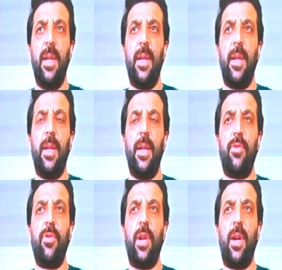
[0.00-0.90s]
E, dün
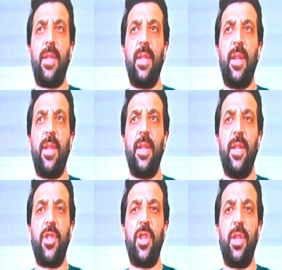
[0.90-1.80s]
Altındağ'da
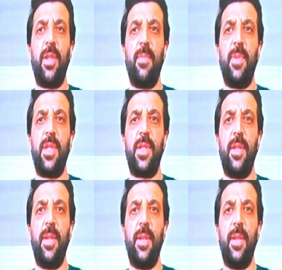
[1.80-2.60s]
yaşadığımız e,